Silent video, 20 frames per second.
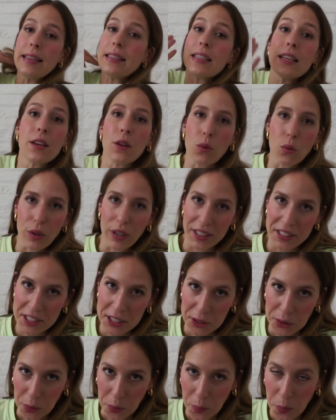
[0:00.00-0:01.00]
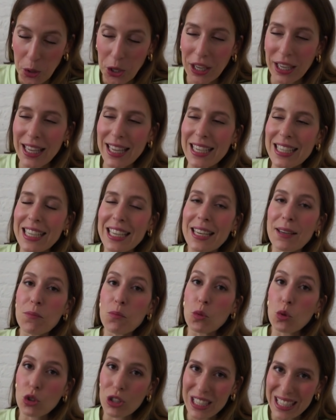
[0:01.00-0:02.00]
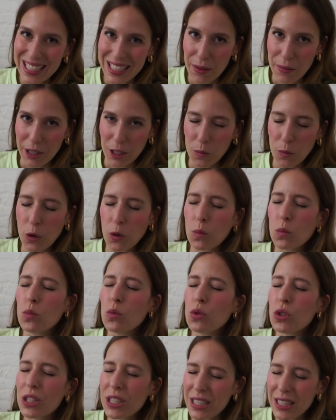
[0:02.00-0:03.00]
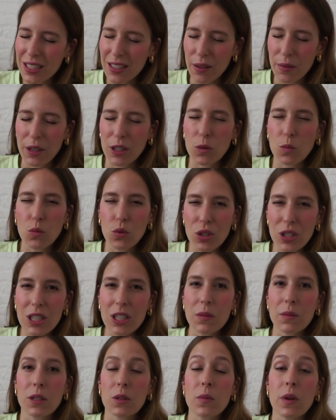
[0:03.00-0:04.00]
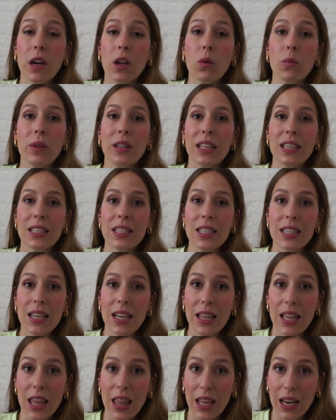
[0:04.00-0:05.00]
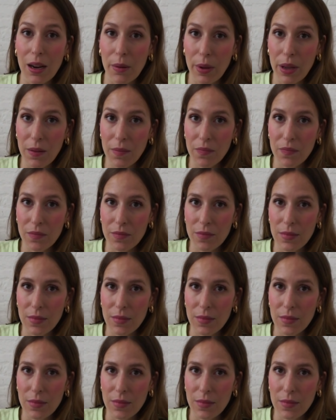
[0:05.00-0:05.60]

sin ningún éxito, porque ya sé que muchísimas, pero muchísimas, muchísimas me recomendasteis el de CeraVe